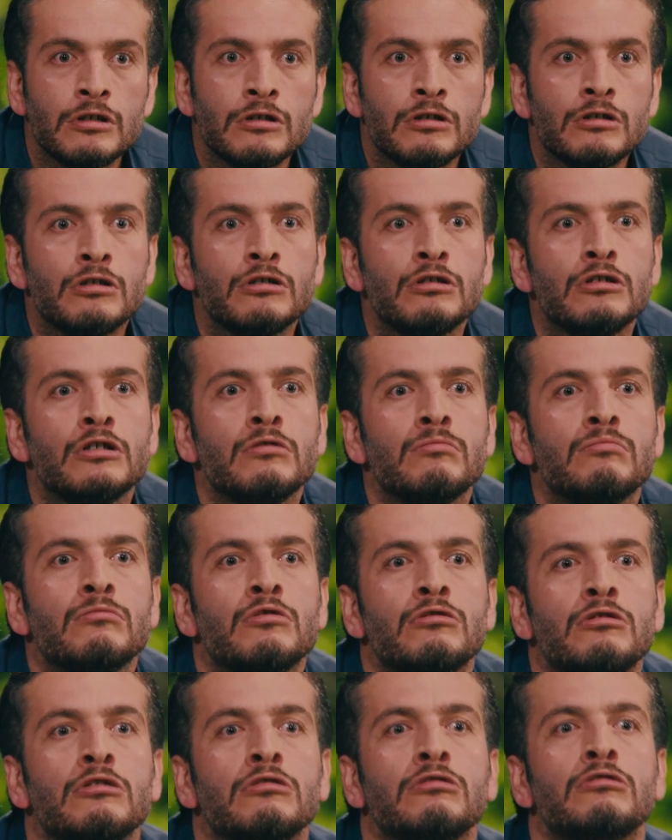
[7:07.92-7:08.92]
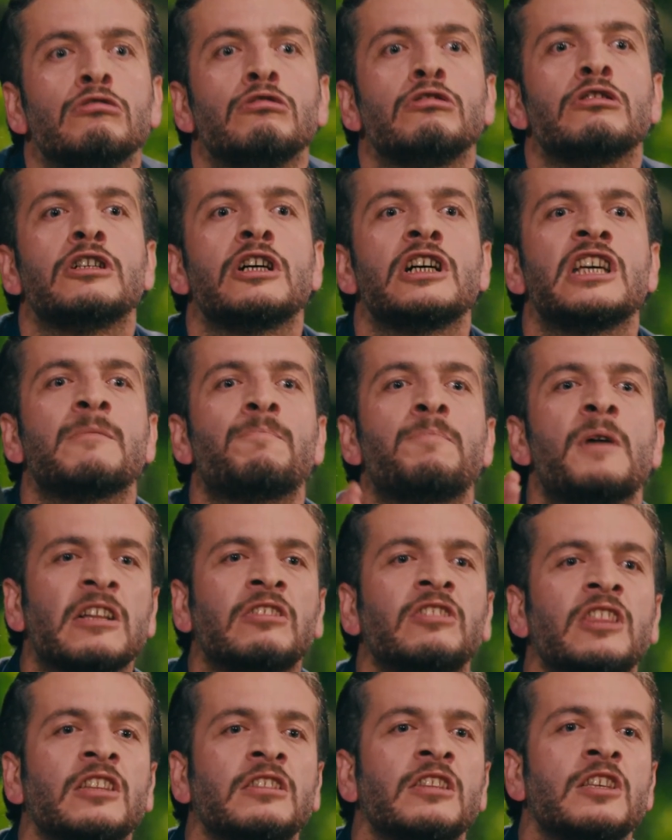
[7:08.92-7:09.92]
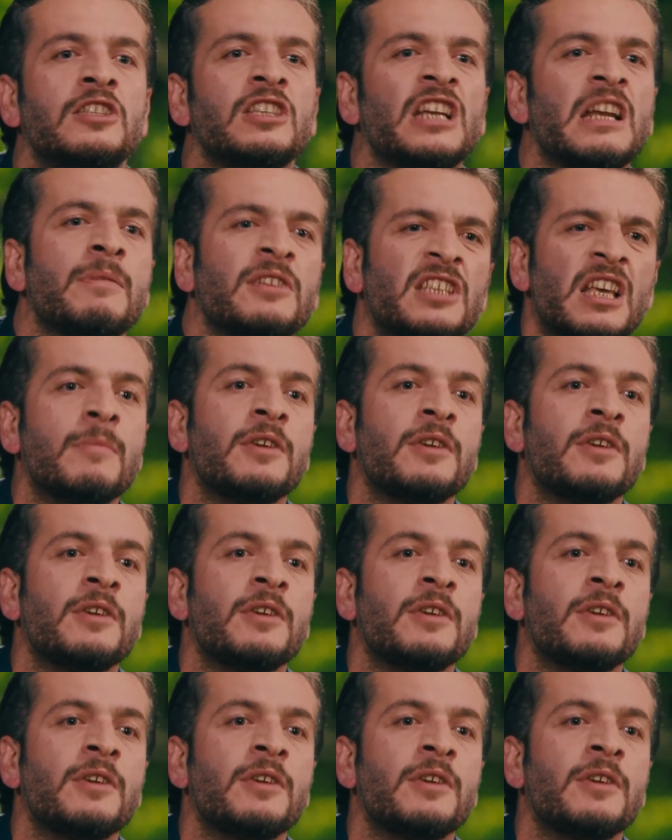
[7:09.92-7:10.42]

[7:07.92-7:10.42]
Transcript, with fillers: Oğlum bütün dünyayı patlattı sıra bize